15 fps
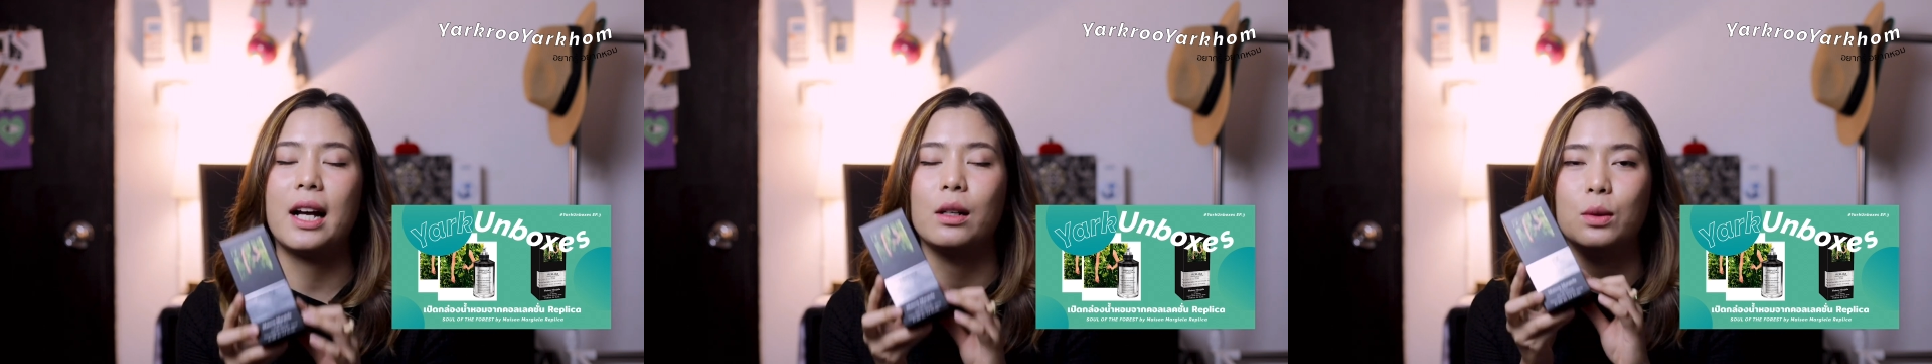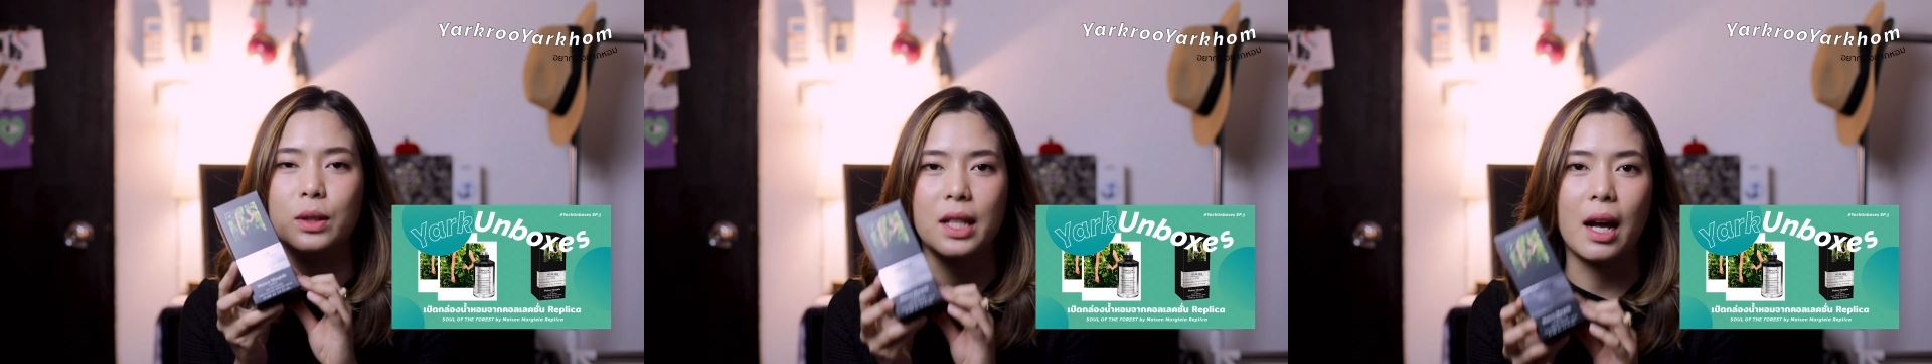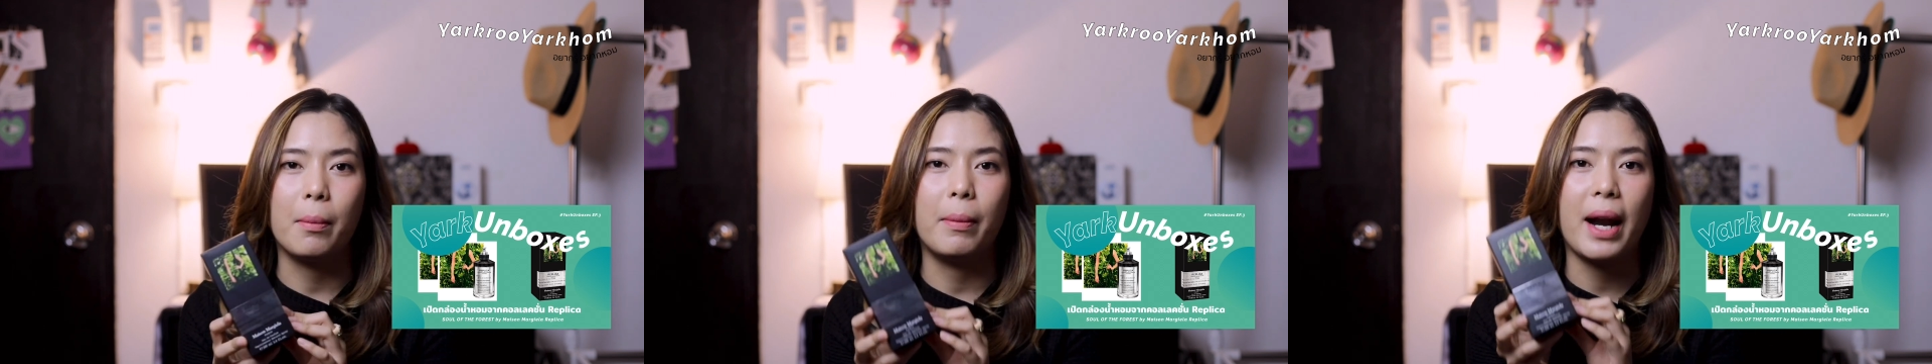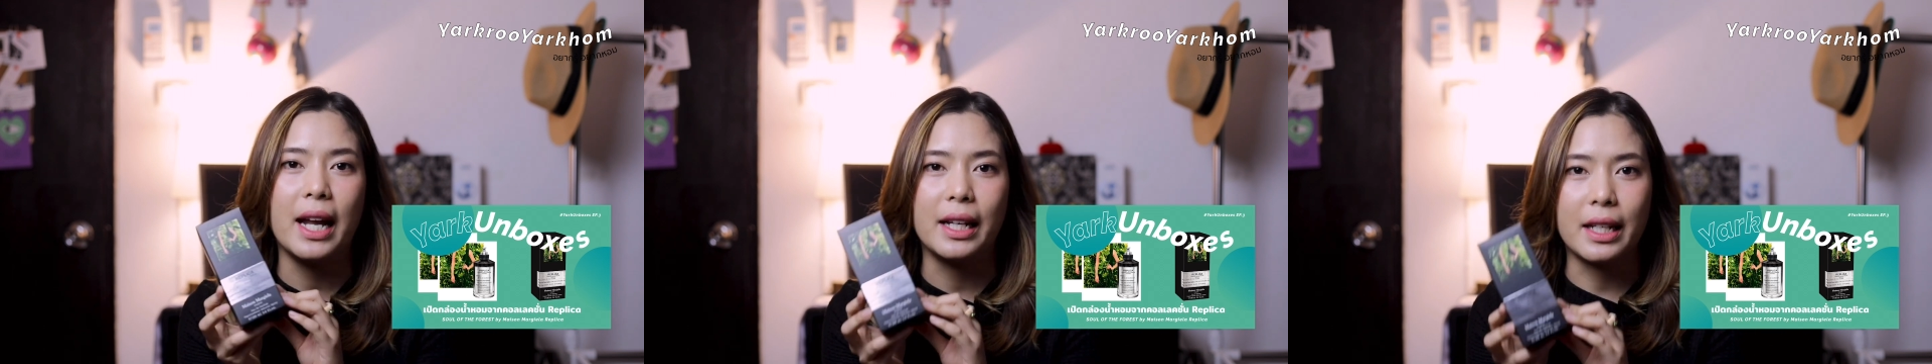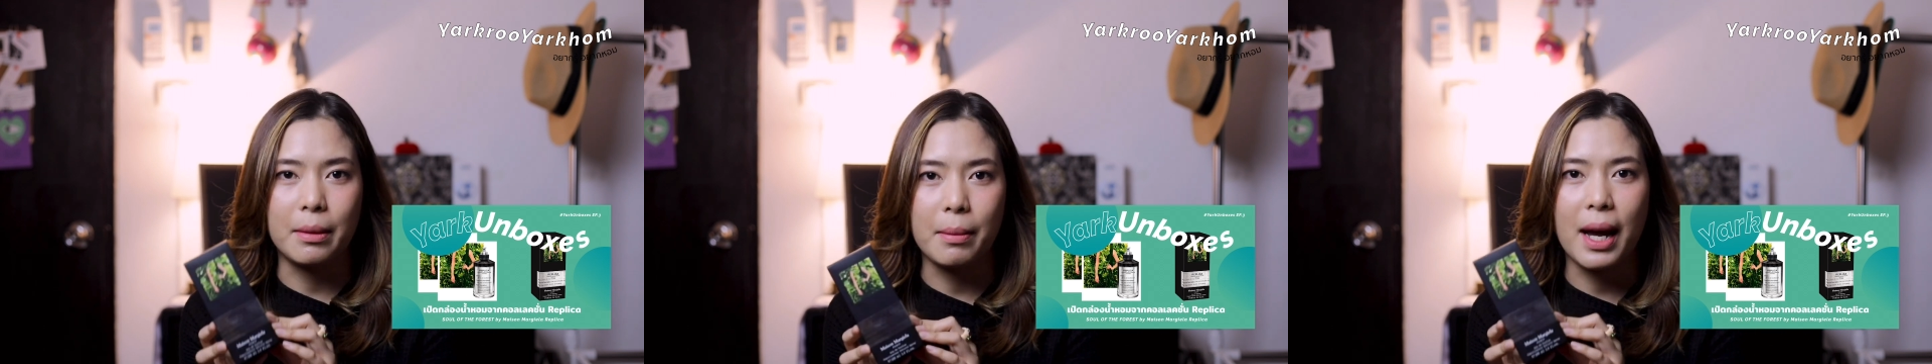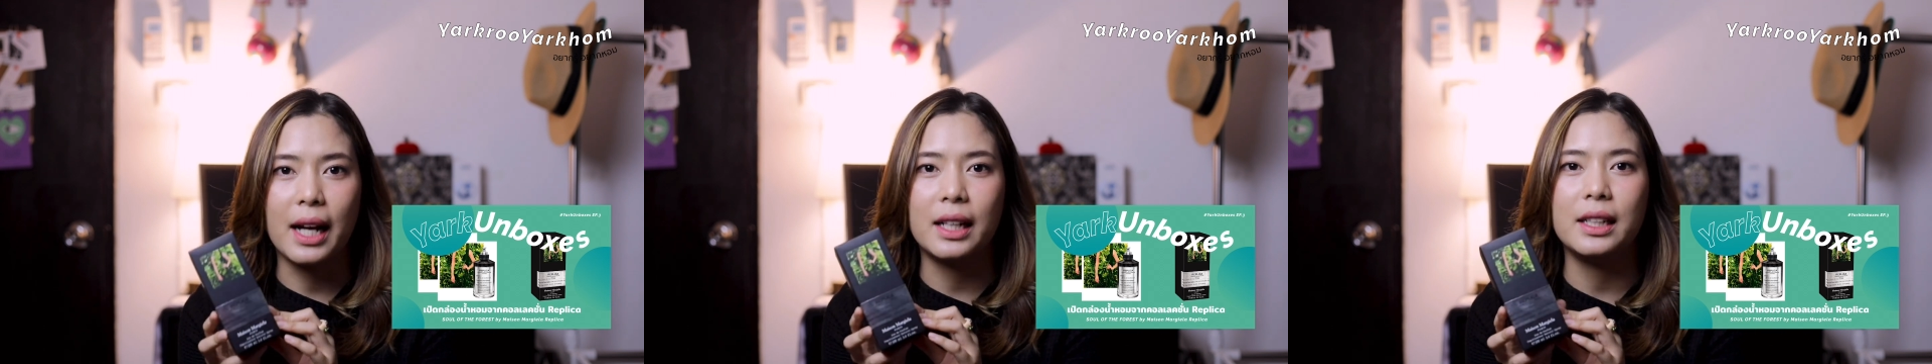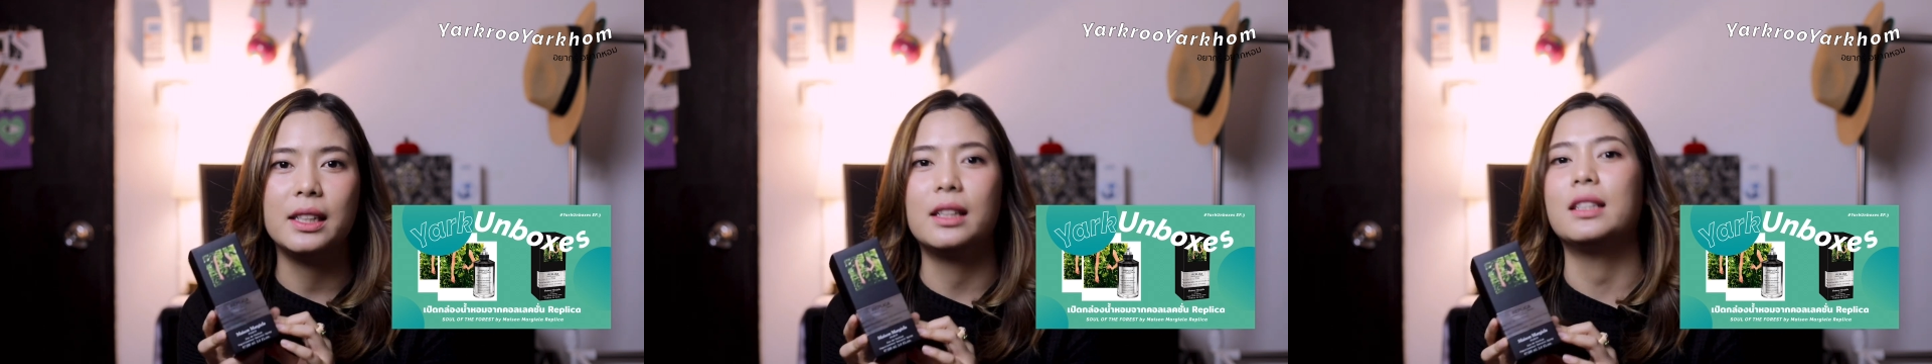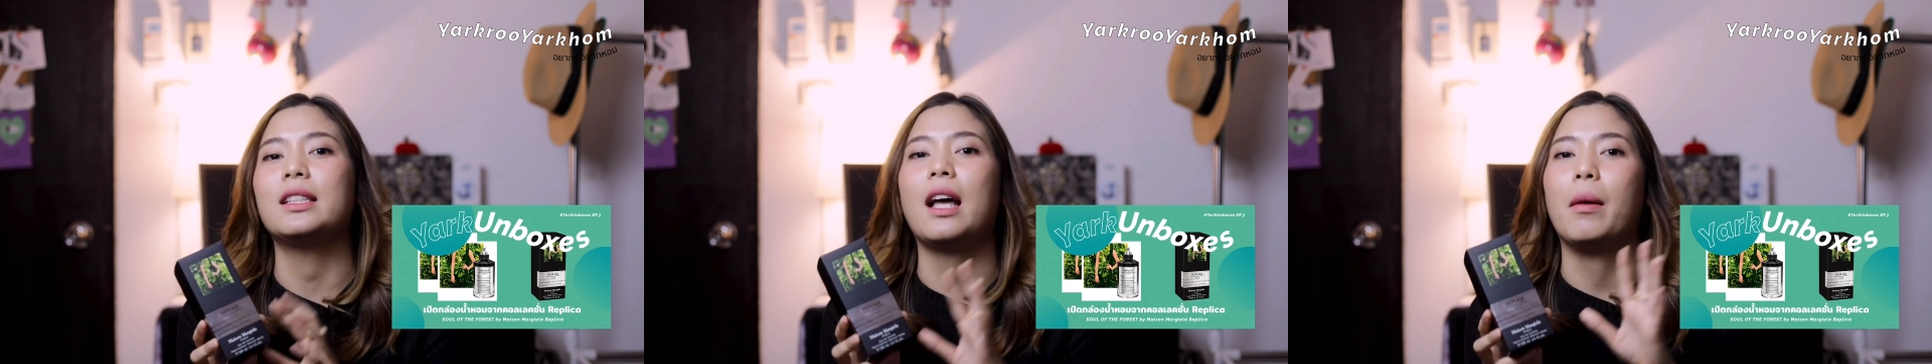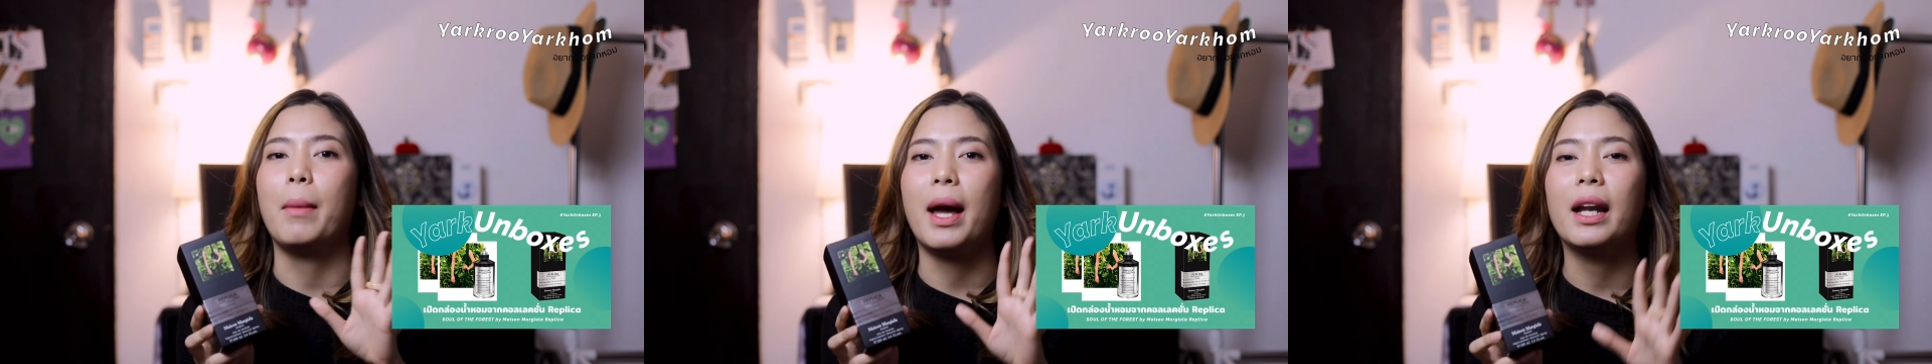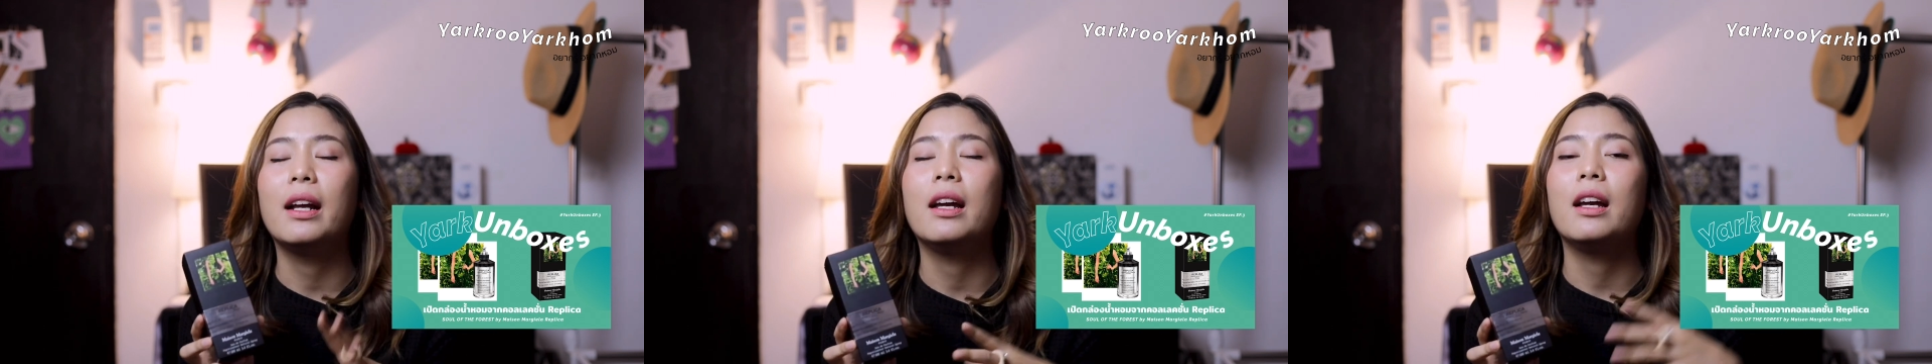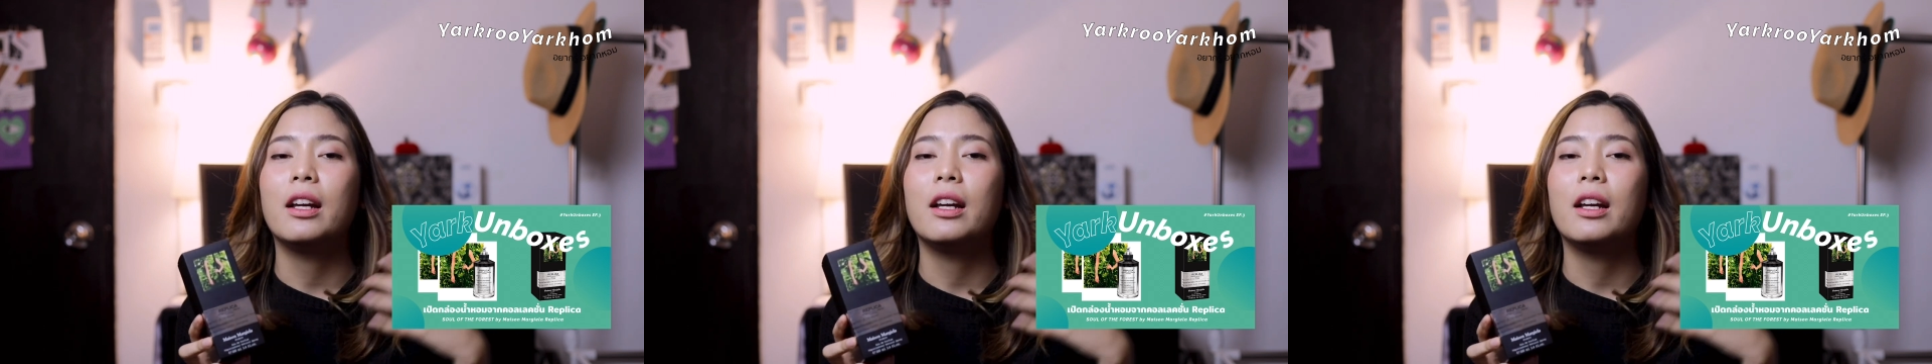อยากรู้จักแบรนด์นี้มากขึ้นก็สามารถ